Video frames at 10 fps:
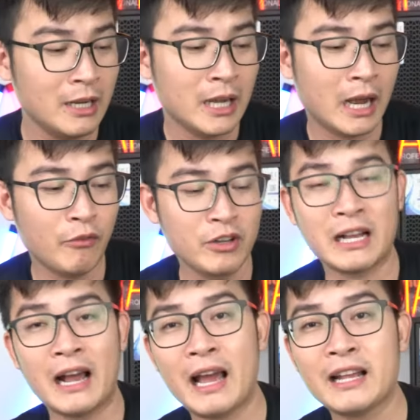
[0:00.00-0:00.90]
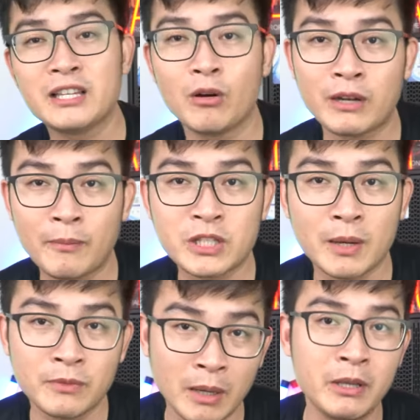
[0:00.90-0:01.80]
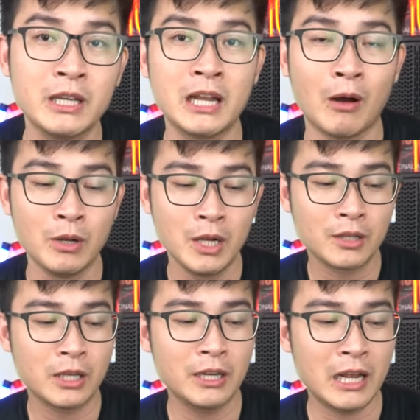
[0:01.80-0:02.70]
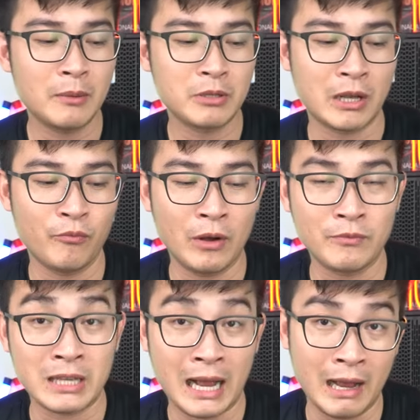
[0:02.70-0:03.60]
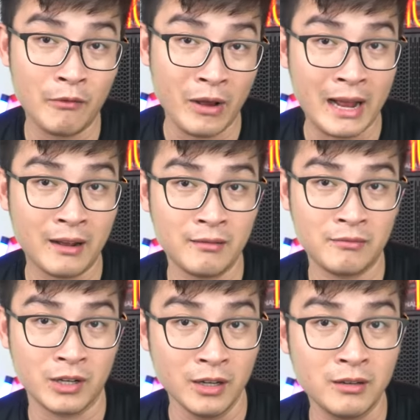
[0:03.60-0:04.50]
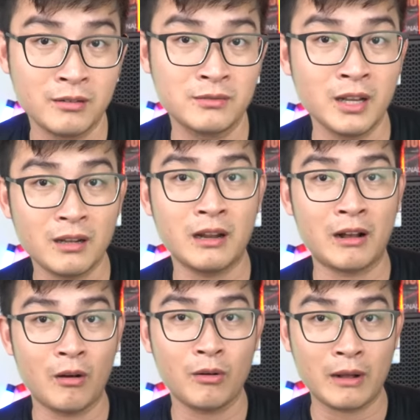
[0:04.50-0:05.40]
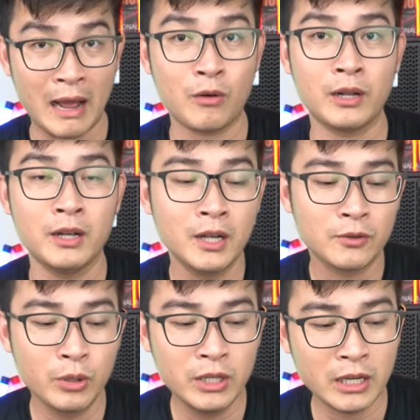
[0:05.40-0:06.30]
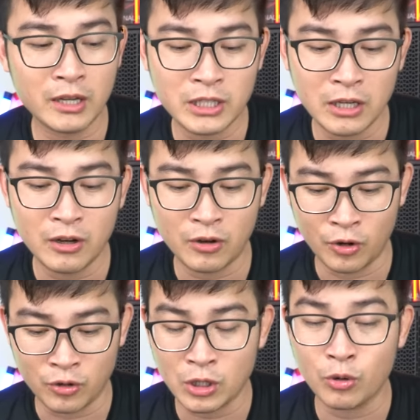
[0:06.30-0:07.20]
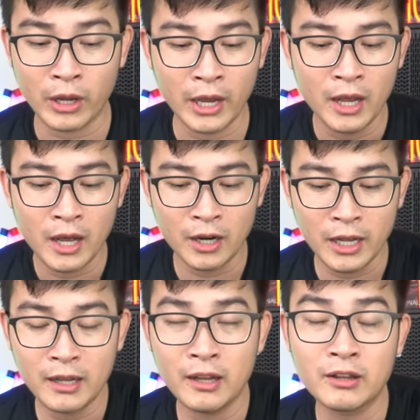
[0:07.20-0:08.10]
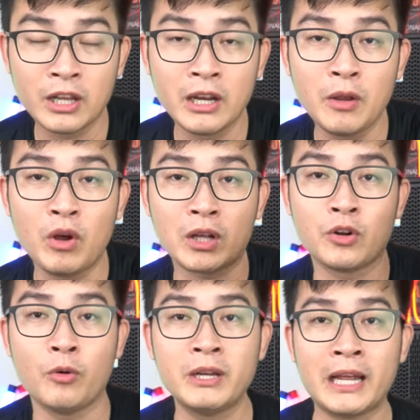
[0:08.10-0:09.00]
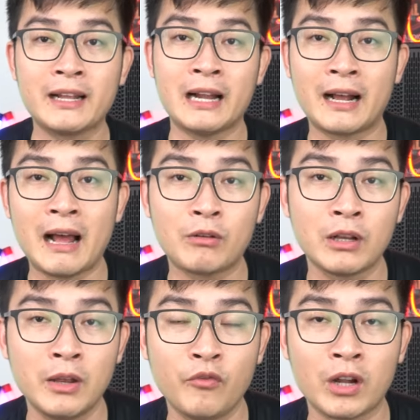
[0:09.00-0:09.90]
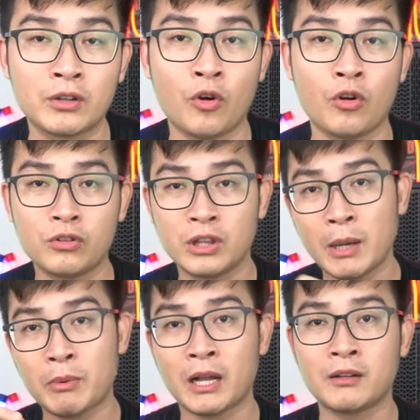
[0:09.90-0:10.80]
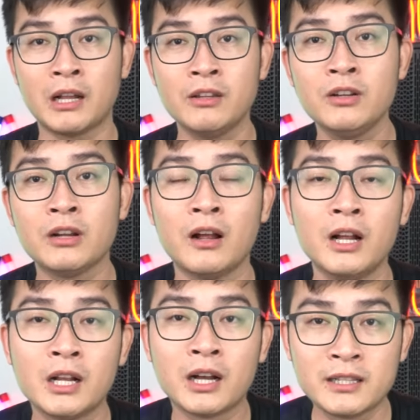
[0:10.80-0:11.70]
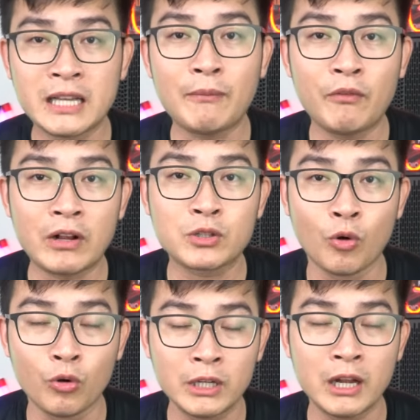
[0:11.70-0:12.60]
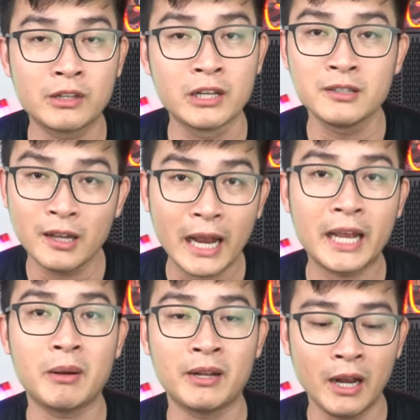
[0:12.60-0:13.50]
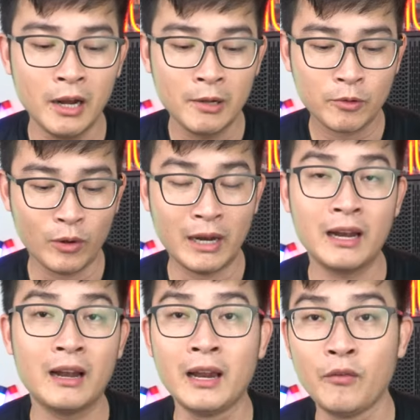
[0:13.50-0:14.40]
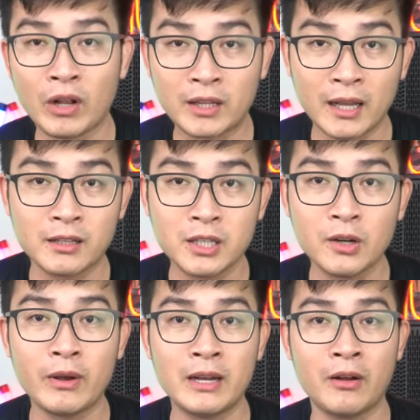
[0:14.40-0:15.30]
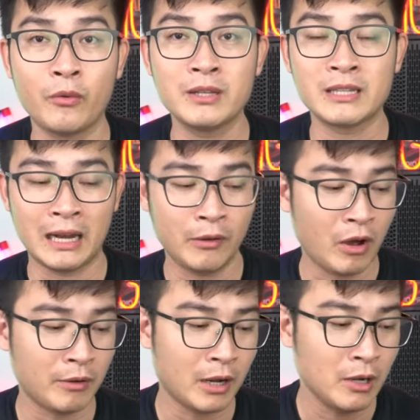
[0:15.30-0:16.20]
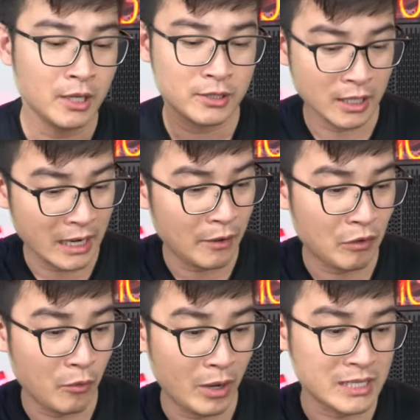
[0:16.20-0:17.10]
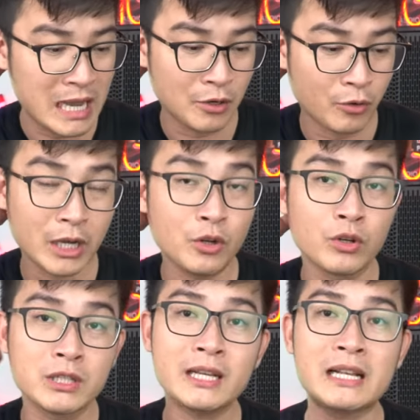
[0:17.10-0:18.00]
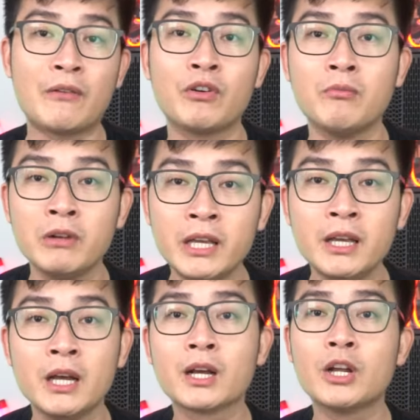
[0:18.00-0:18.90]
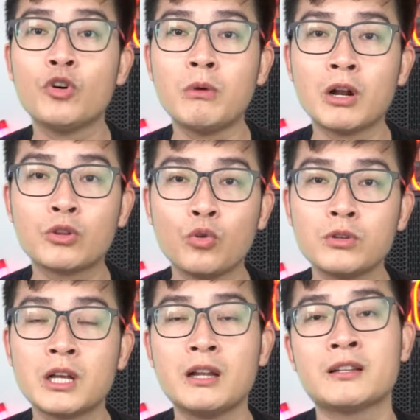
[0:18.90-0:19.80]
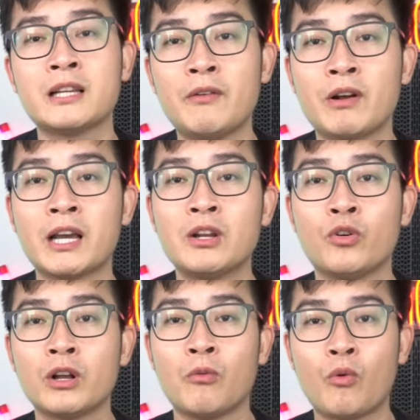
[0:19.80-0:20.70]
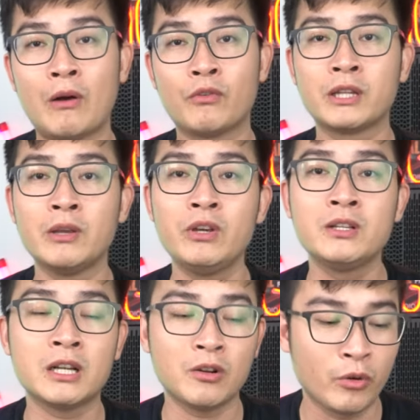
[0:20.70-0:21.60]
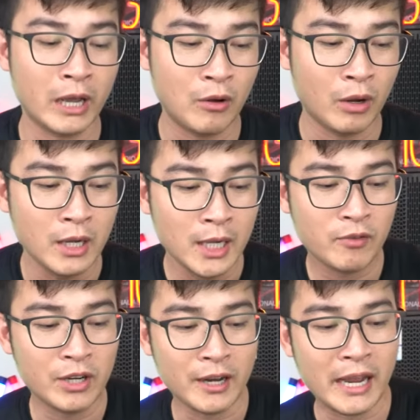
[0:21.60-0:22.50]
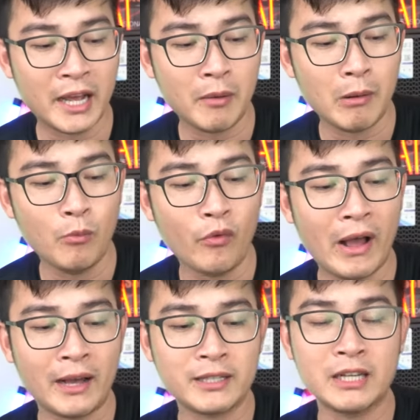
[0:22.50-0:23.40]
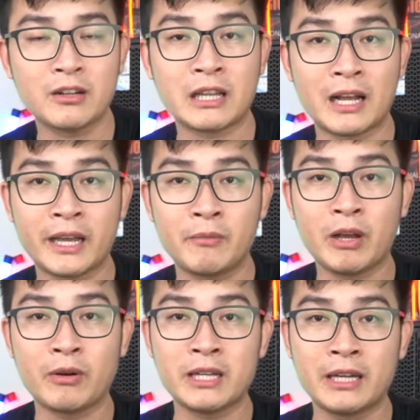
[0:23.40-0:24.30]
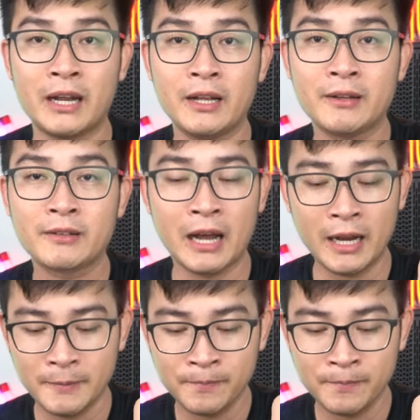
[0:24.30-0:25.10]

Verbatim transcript: à, với giá 2 triệu 550 nghìn đồng thì đây là một sản phẩm giá vang cơ rất là cao cao đấy tuy nhiên là chất lượng của nó rất ok ở đây thì tiếng reverb của nó mình đánh giá cao tiếng reverb nó tiếp cận gần như là gần sát với vang số nên là tiếng tiếng rất hay các bạn nhé con này là lì vật thật chứ không phải là nguyên giả lì vọt rất hay và ngoài ra nó kết nối dễ dàng với âm ly kết nối bluetooth rất là dễ và kết nối cổng quang với tivi rất là ok luôn và đợt này các bạn mua vang sẽ được tặng kèm theo cái dây này đấy